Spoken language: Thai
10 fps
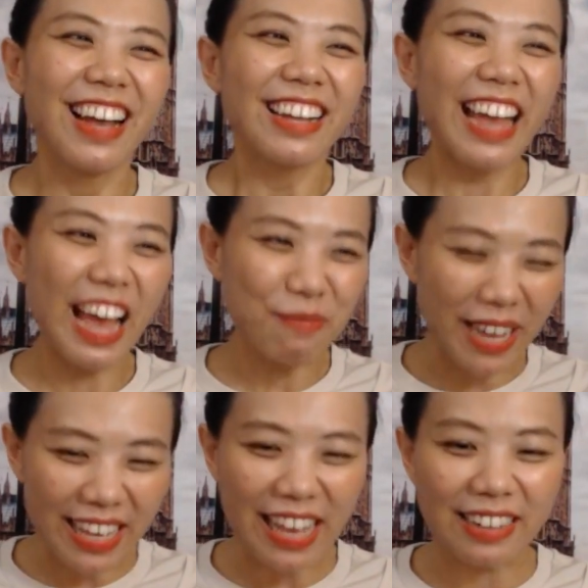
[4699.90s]
แถม
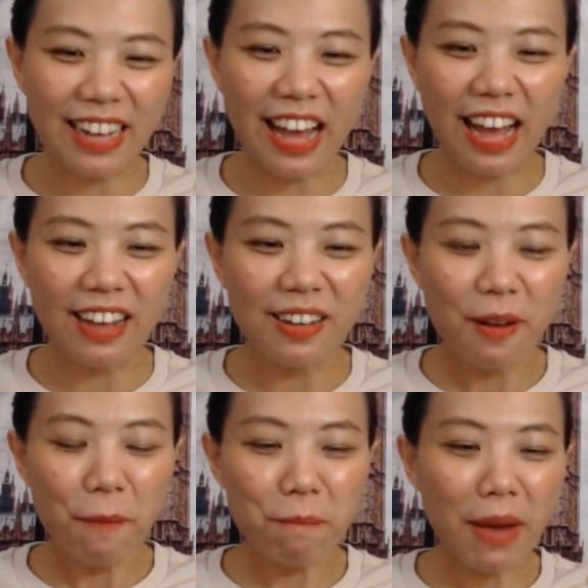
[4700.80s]
ให้อีกนะคะ
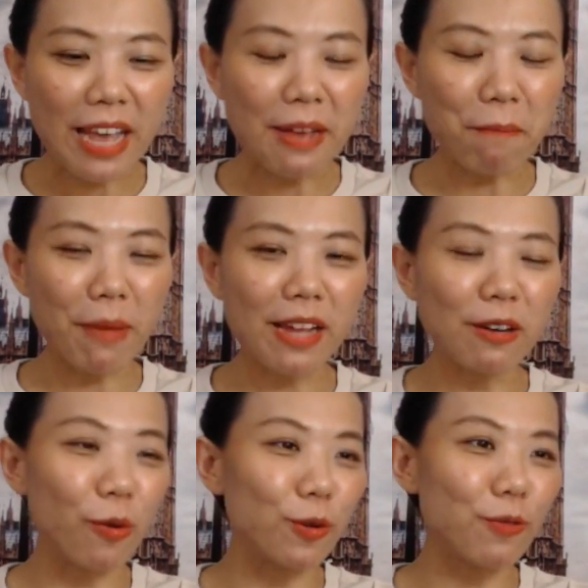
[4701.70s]
ไม่ไม่
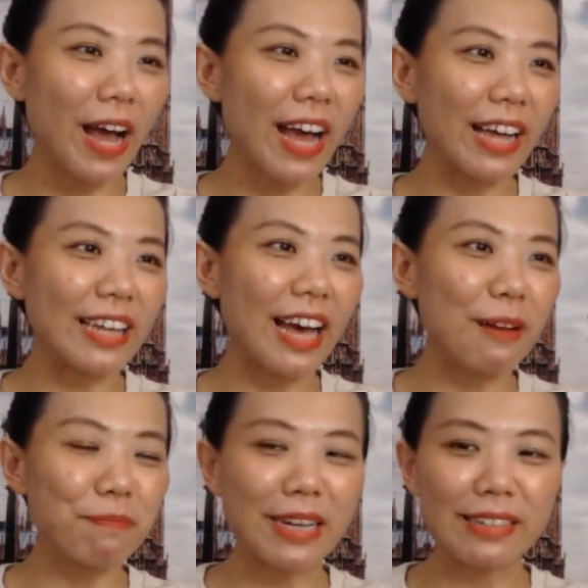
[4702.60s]
รู้ว่าถ้า
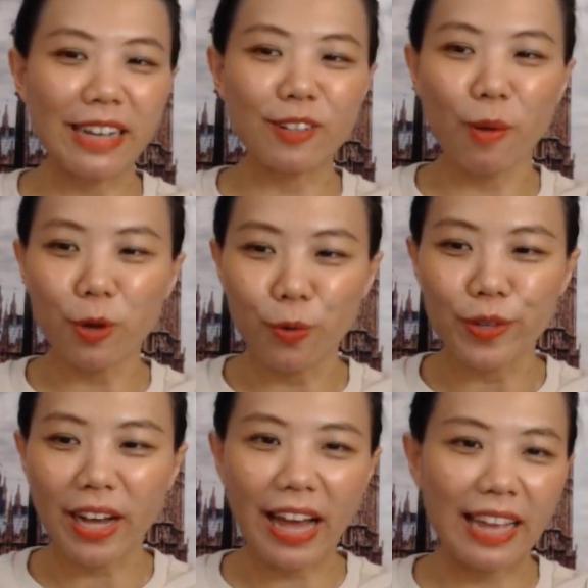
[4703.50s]
ไม่เรียนก็ไม่รู้
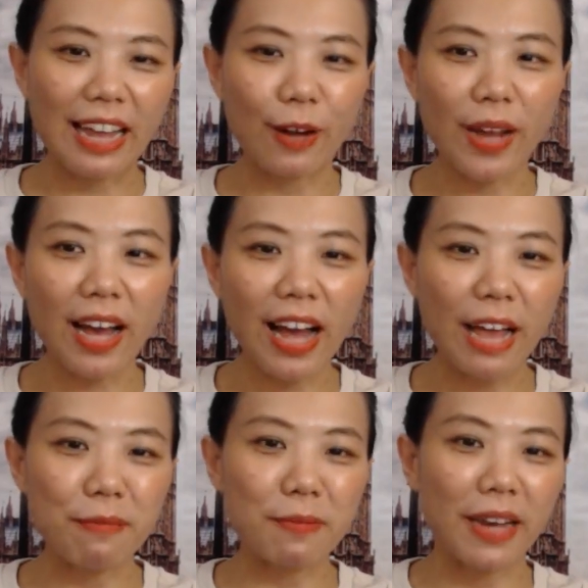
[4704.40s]
ยังไงแล้วถ้าใคร
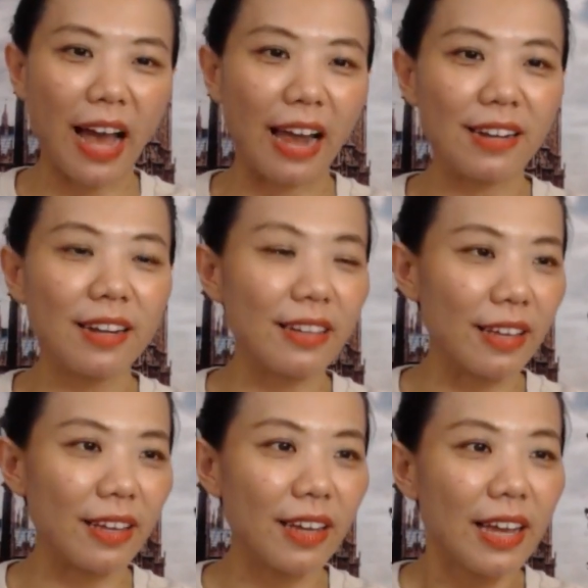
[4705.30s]
มีปัญหาเรื่อง
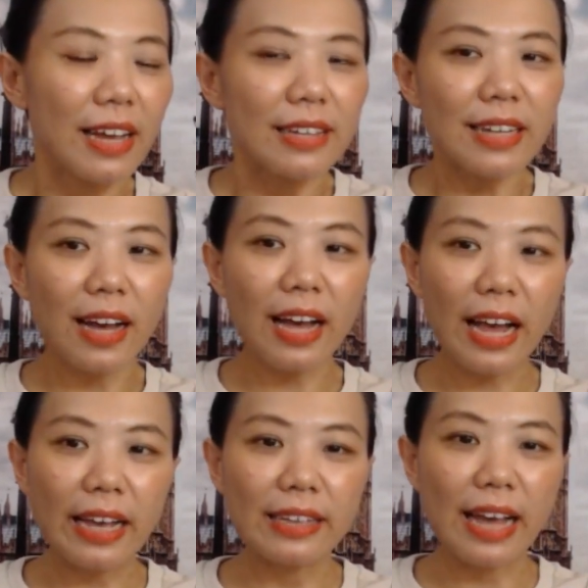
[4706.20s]
นี้ถ้าใค
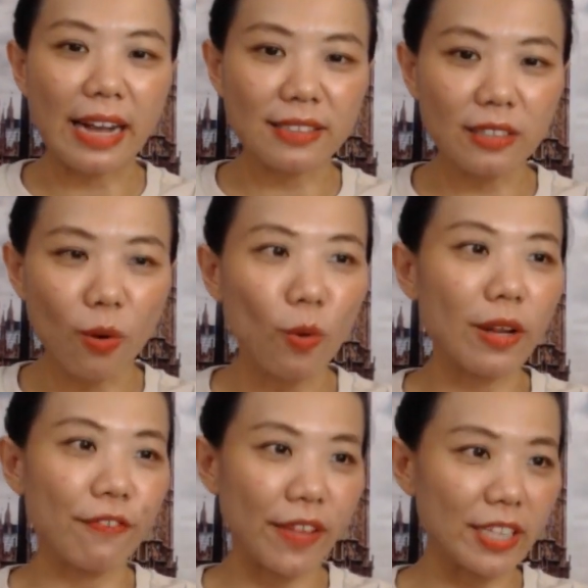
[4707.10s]
รอยากจะโต
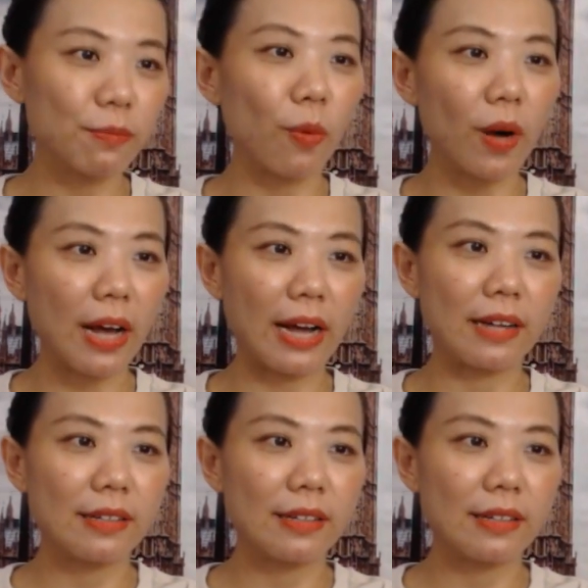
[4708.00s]
ใน Facebook ค่ะ